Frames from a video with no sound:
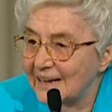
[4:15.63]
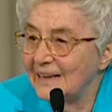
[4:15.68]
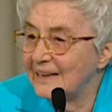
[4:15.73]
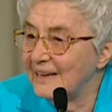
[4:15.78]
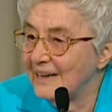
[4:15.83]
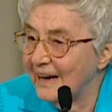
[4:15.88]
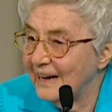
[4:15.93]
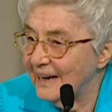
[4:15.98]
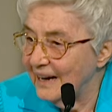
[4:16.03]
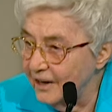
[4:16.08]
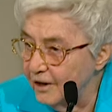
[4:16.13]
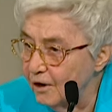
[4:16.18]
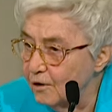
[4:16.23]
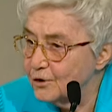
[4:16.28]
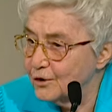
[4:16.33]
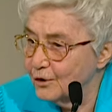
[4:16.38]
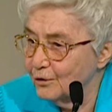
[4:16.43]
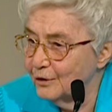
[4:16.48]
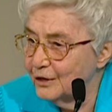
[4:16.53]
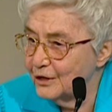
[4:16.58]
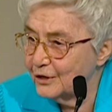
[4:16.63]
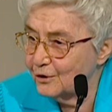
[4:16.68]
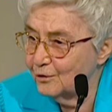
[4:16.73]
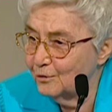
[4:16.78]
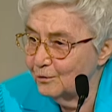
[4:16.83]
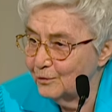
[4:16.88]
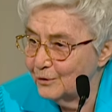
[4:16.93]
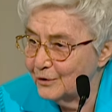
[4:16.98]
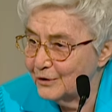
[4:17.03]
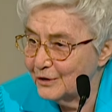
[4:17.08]
Por isso, espera com
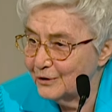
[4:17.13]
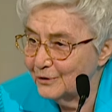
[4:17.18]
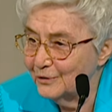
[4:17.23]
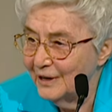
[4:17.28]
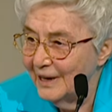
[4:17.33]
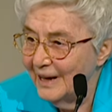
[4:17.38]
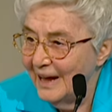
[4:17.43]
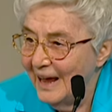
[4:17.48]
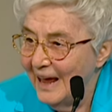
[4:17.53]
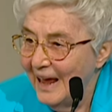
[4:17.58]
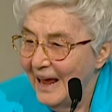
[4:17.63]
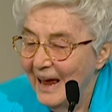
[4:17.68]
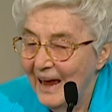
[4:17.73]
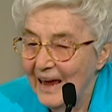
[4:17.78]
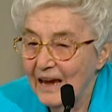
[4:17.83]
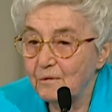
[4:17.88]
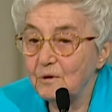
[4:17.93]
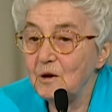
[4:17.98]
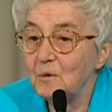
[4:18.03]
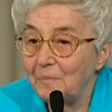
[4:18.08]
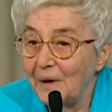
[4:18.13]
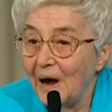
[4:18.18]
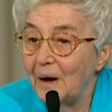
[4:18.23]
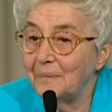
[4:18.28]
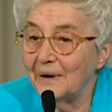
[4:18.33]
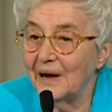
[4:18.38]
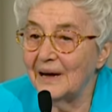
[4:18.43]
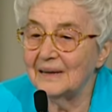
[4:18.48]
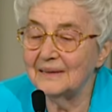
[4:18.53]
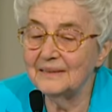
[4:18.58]
abertura o nosso
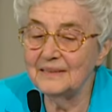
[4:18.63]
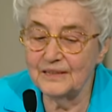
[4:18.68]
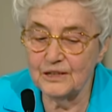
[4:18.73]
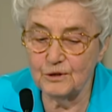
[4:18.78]
discurso.